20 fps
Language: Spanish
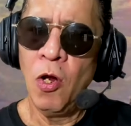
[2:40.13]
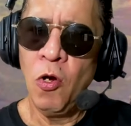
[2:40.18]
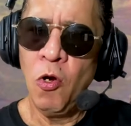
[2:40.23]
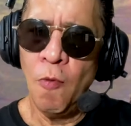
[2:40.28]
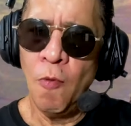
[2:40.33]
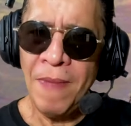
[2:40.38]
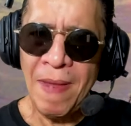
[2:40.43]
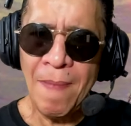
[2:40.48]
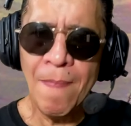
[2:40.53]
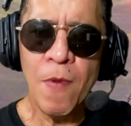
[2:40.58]

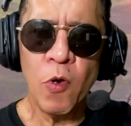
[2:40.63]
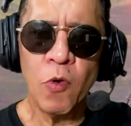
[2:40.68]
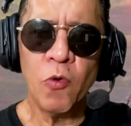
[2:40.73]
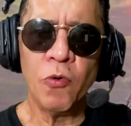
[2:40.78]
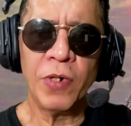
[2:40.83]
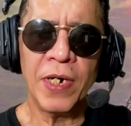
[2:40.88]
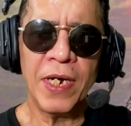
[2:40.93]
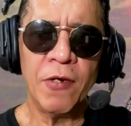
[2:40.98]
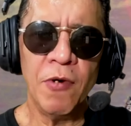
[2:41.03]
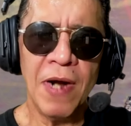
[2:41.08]
lo mismo
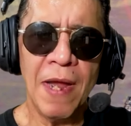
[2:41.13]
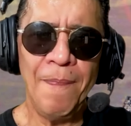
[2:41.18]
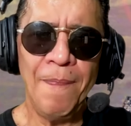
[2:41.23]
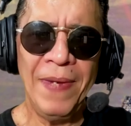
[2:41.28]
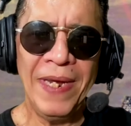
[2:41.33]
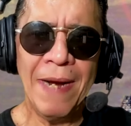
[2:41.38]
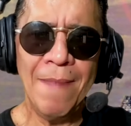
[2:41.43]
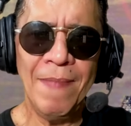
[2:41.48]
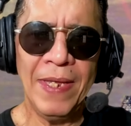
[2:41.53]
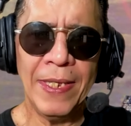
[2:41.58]
ocurre con las
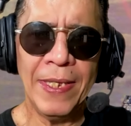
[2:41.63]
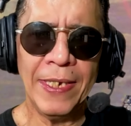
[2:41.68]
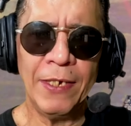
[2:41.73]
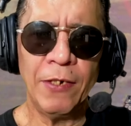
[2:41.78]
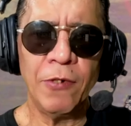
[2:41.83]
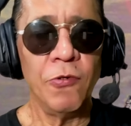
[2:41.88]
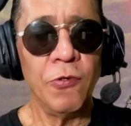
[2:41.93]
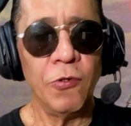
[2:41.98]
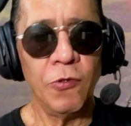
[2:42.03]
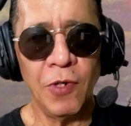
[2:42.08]

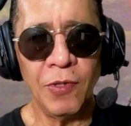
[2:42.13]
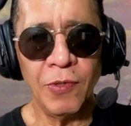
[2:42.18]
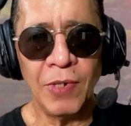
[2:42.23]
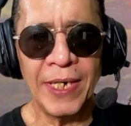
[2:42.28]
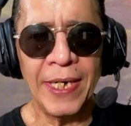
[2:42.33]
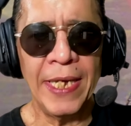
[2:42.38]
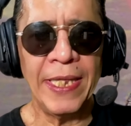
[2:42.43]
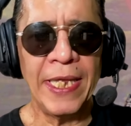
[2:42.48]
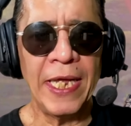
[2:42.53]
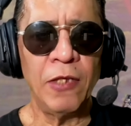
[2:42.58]
pirámides, con su
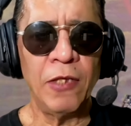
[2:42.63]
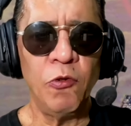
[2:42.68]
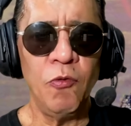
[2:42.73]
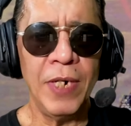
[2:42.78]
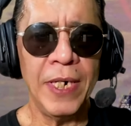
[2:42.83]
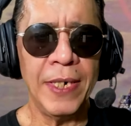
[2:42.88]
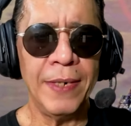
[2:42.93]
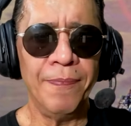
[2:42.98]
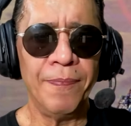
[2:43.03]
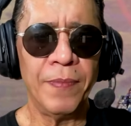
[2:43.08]

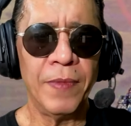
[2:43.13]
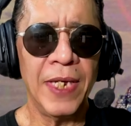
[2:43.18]
arquitectura.